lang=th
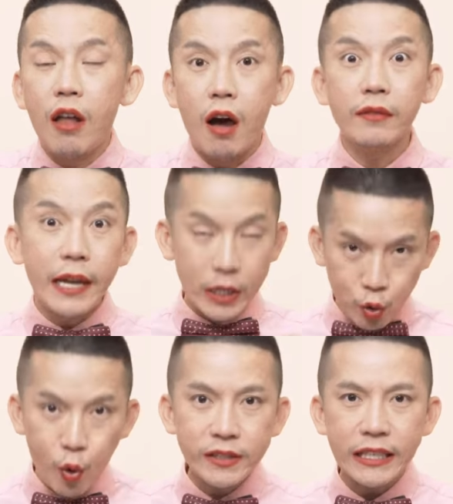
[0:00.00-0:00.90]
ลอดใน
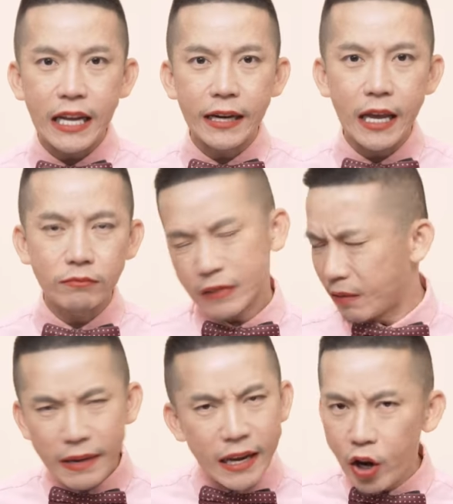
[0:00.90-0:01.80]
ช่วงสิ่งนั้นเนี่ย
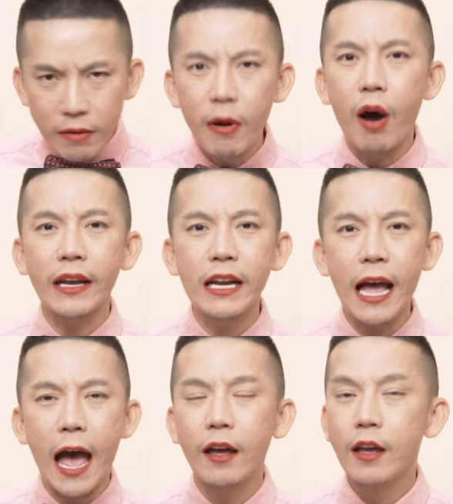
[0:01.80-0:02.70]
ไม่ค่อยเหมาะกันด้วย
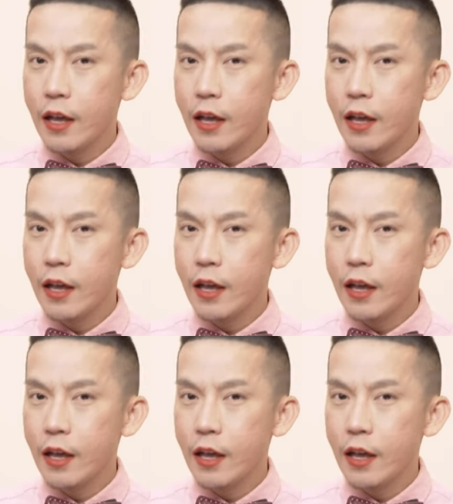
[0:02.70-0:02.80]
นะคะ